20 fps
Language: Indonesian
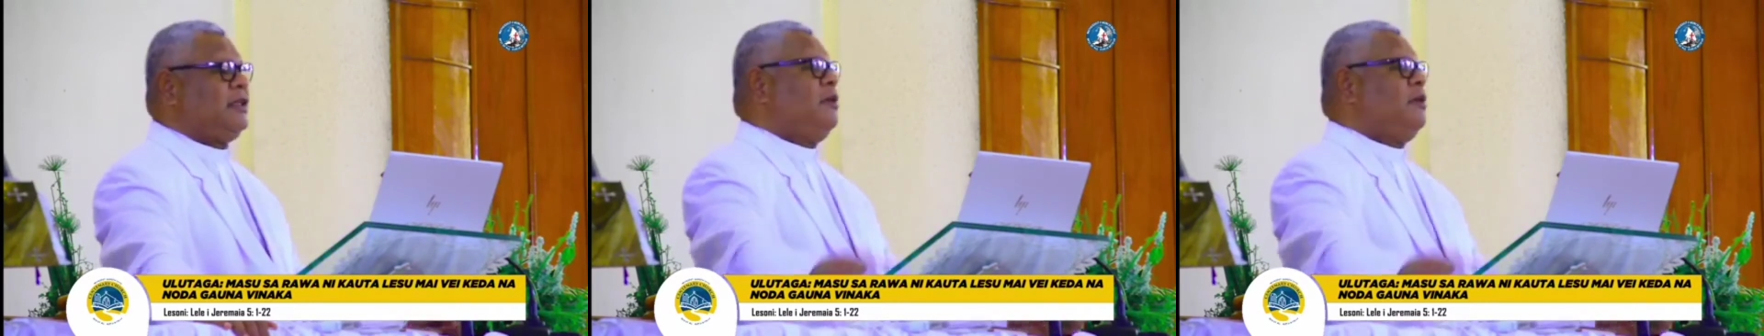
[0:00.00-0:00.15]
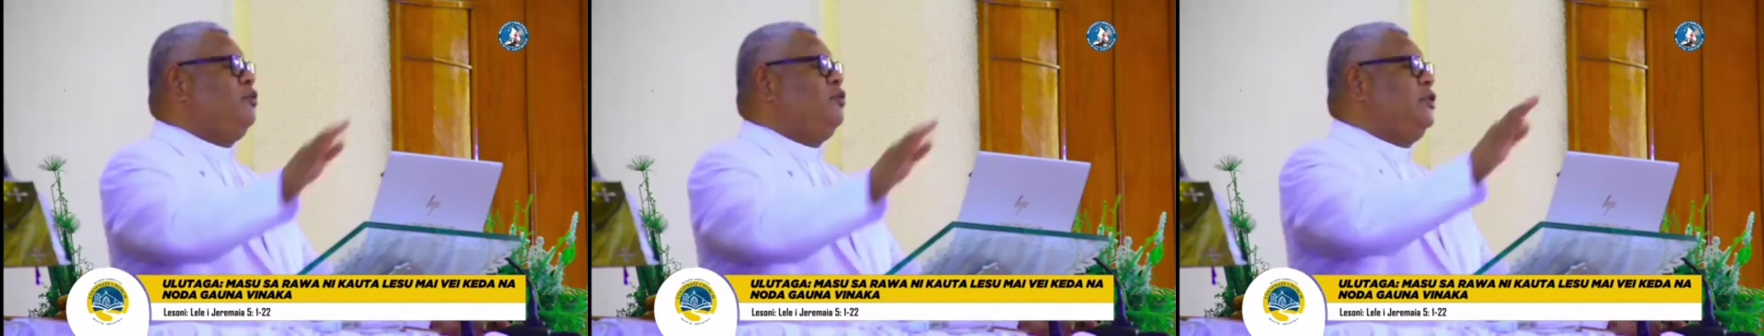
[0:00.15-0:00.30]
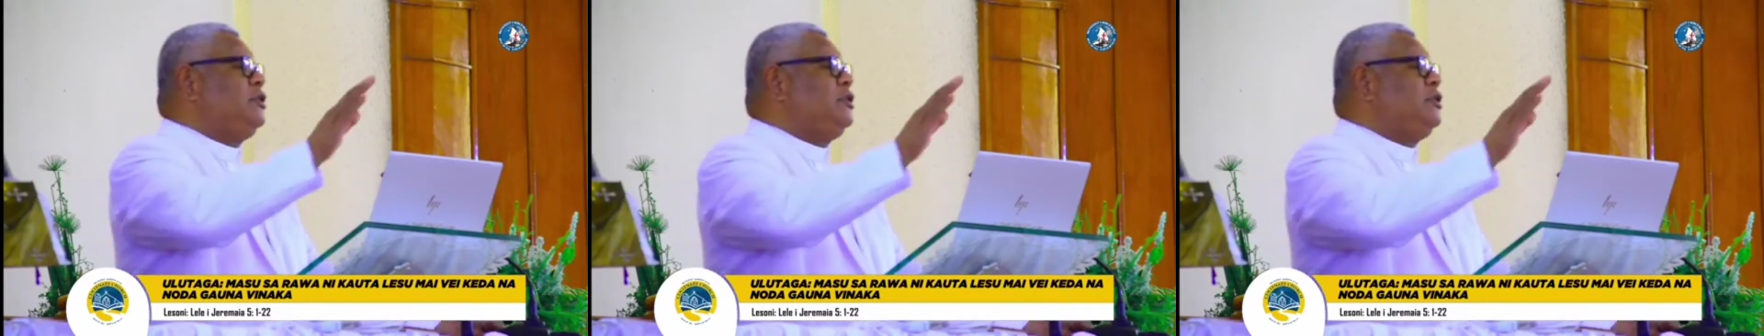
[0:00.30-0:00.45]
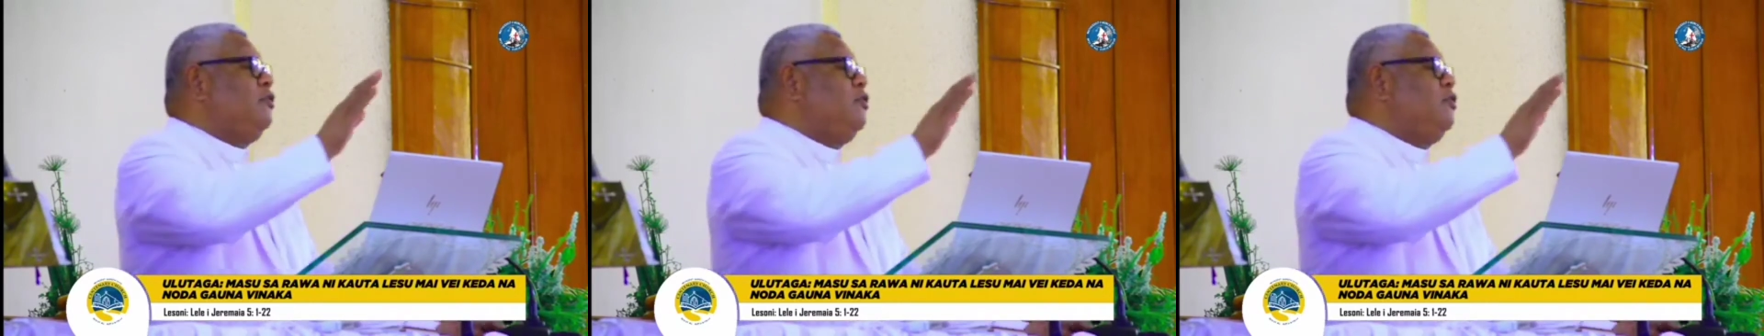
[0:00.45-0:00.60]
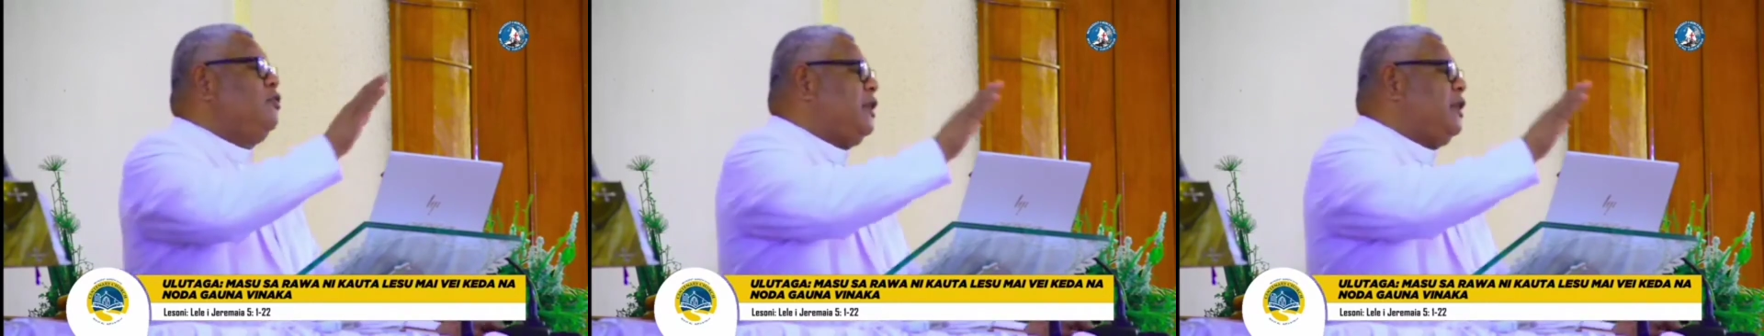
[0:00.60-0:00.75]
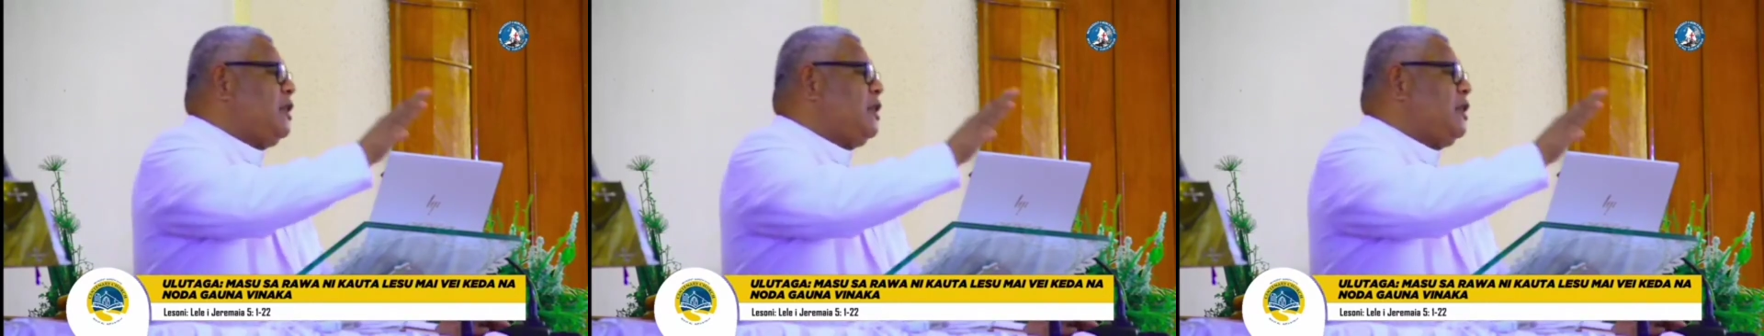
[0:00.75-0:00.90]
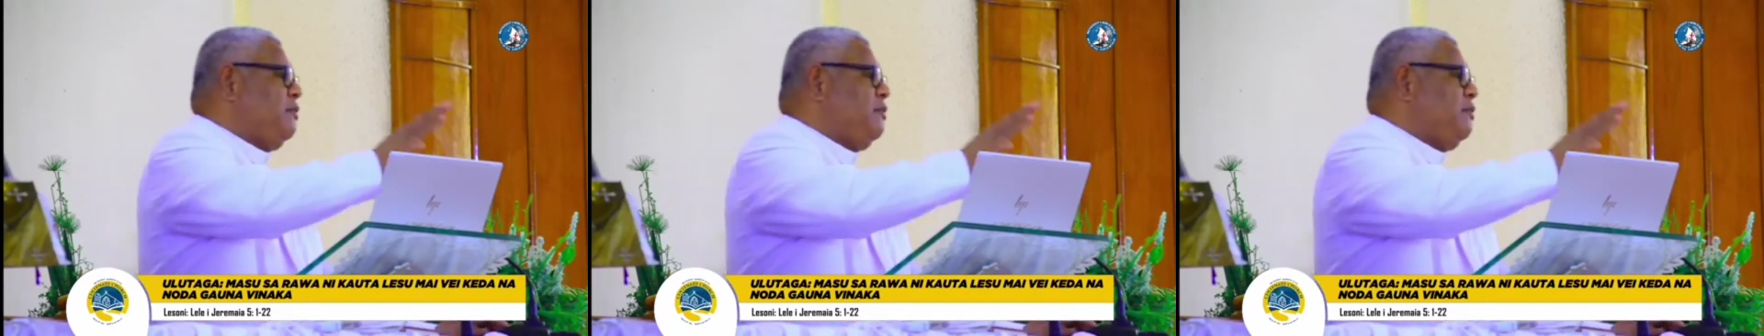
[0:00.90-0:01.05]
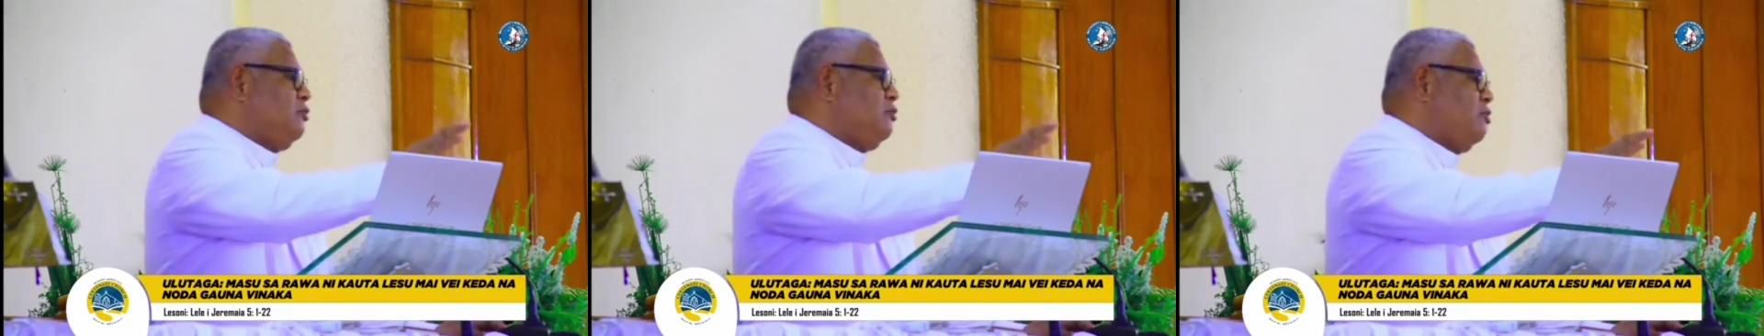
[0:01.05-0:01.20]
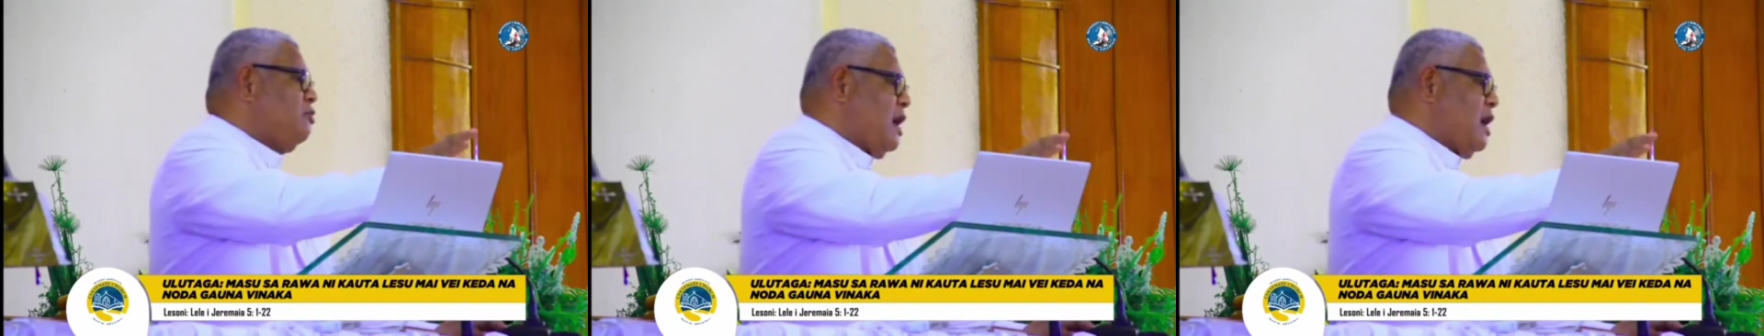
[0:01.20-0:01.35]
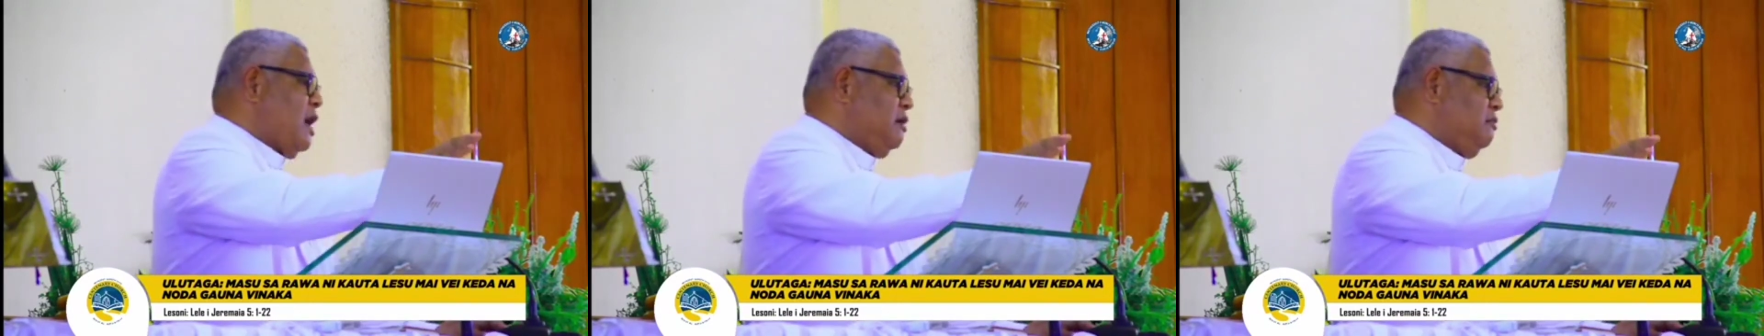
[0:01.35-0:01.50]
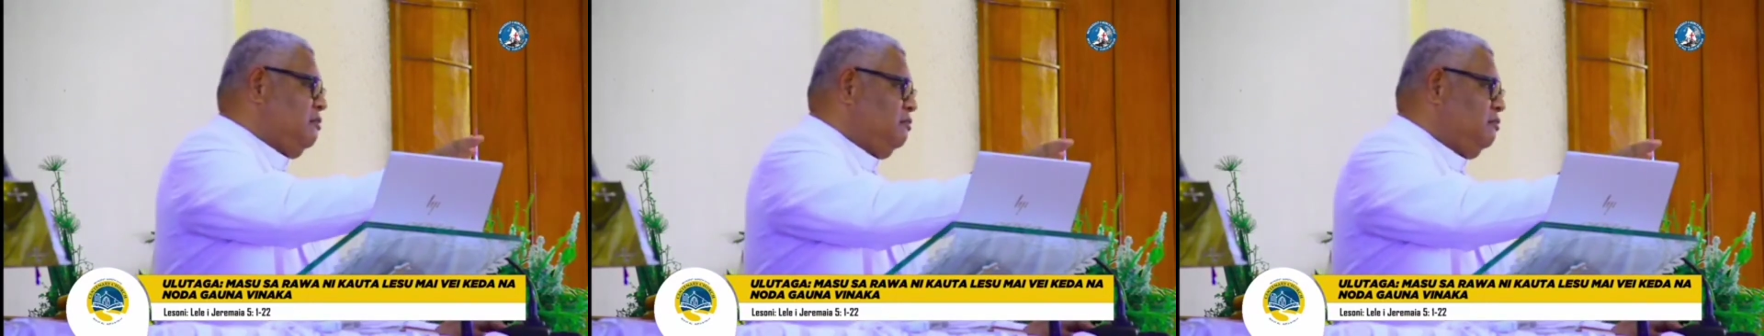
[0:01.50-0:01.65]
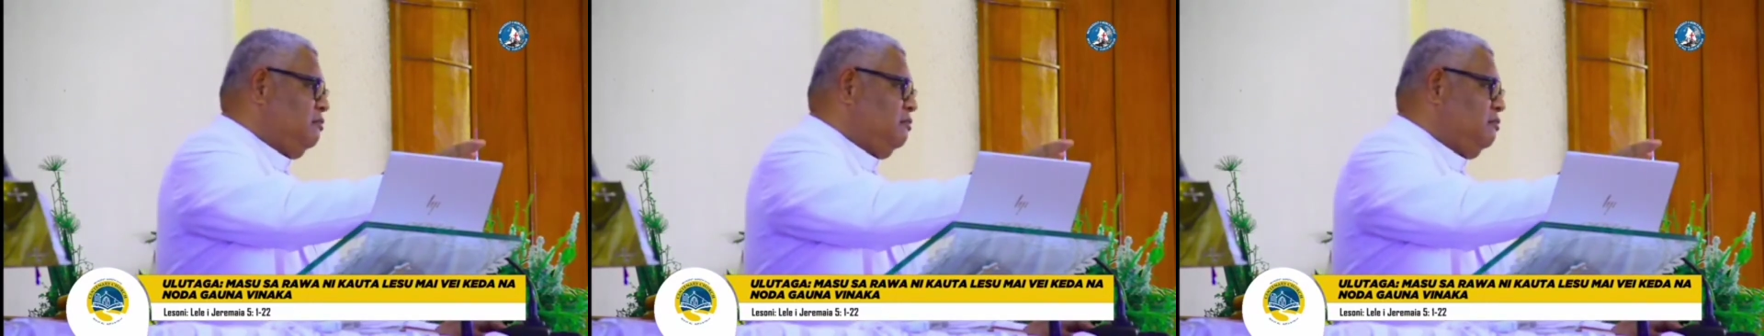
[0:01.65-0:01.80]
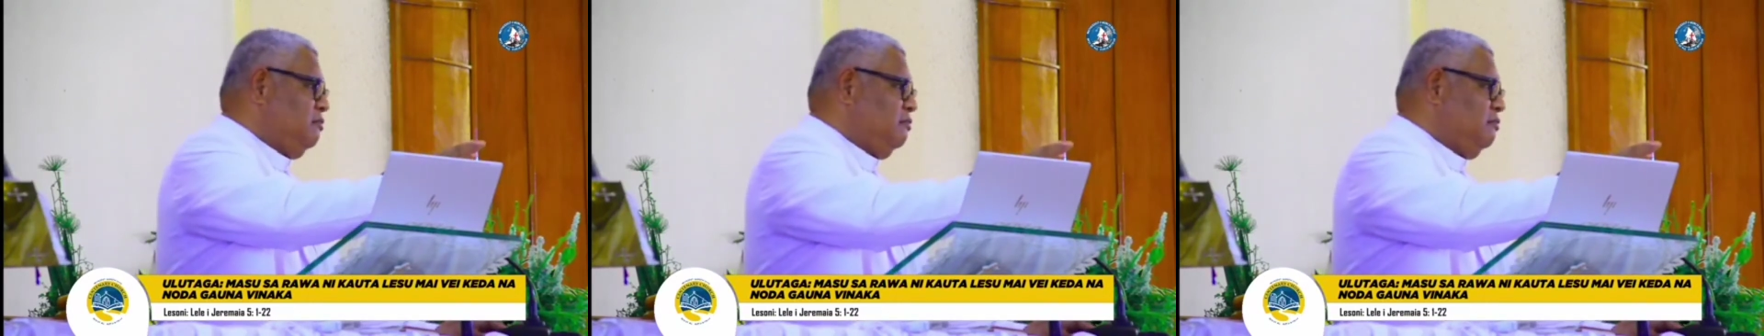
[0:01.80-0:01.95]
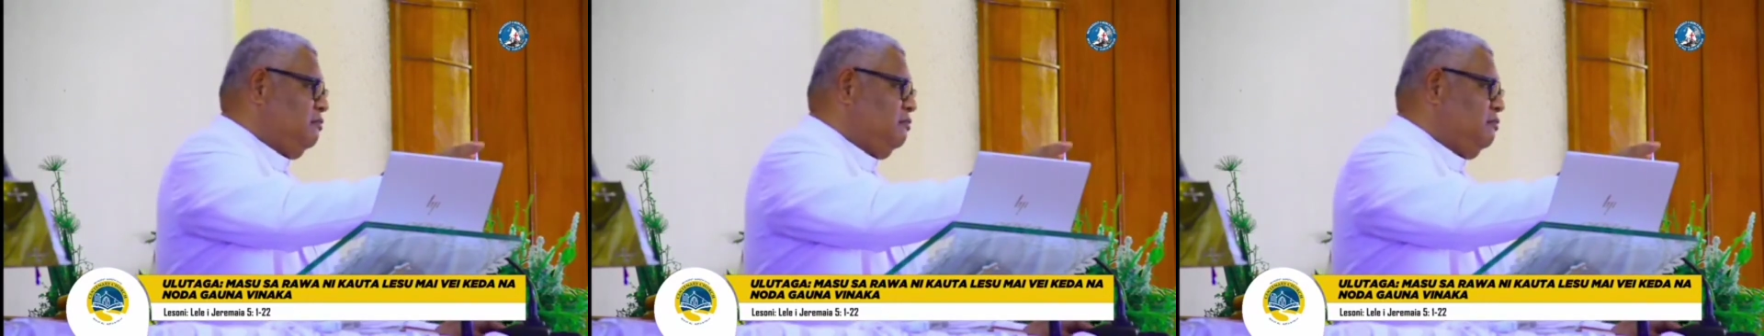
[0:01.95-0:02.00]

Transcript: senga bangan tua sengulia tak bangan turang